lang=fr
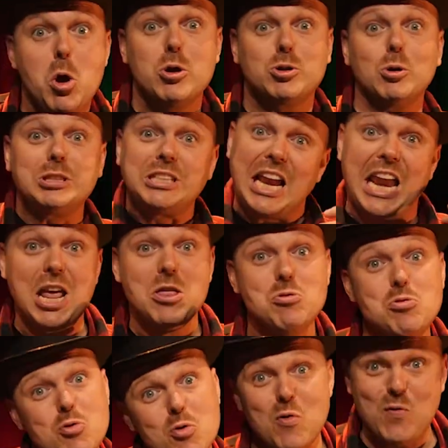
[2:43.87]
eux autres, c'est les
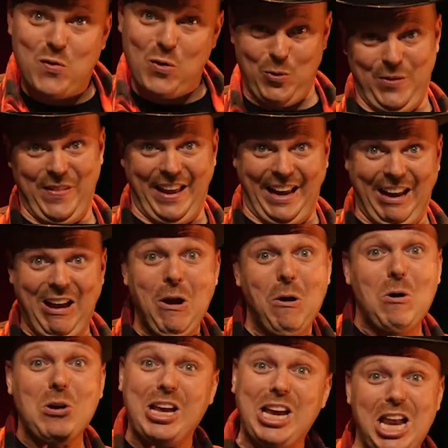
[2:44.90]
nouveaux-nés.
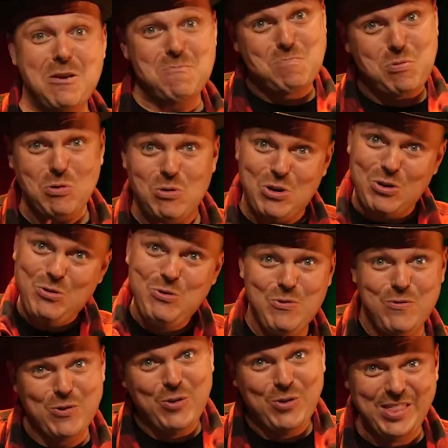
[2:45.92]
Oh, il est beau, le
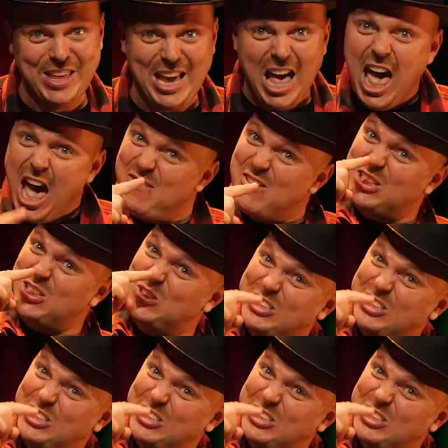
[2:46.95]
nouveau-né, avec son